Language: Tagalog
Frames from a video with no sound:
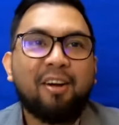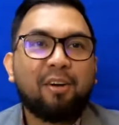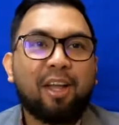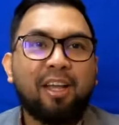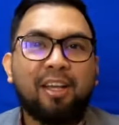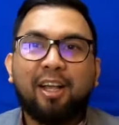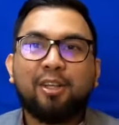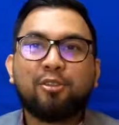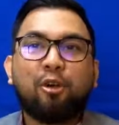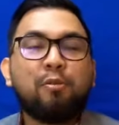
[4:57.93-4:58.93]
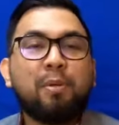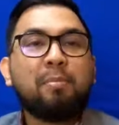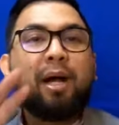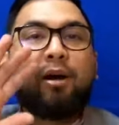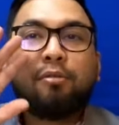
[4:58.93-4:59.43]
Okay? So yung
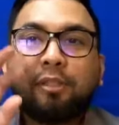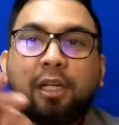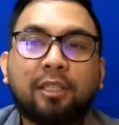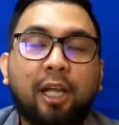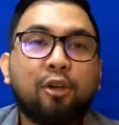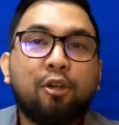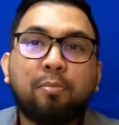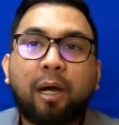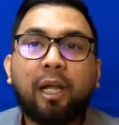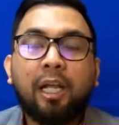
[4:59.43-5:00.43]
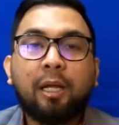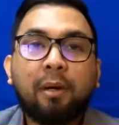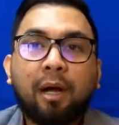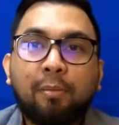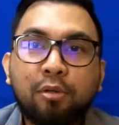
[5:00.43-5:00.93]
may mga utang sa inyo, yung mahilig
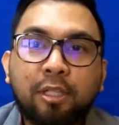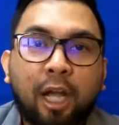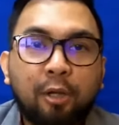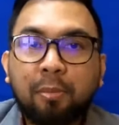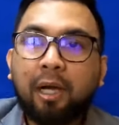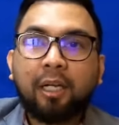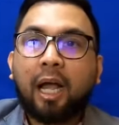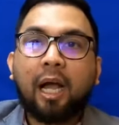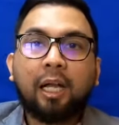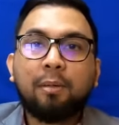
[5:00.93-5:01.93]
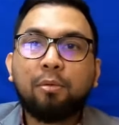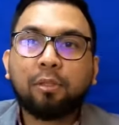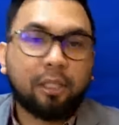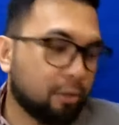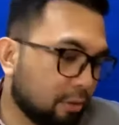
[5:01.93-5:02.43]
mga musta, yung mga
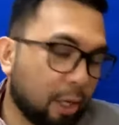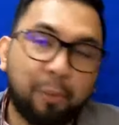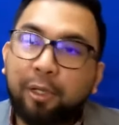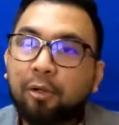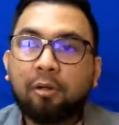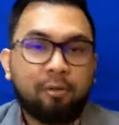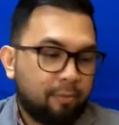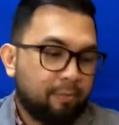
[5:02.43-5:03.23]
nakakalimutan nyo, gawin nyo.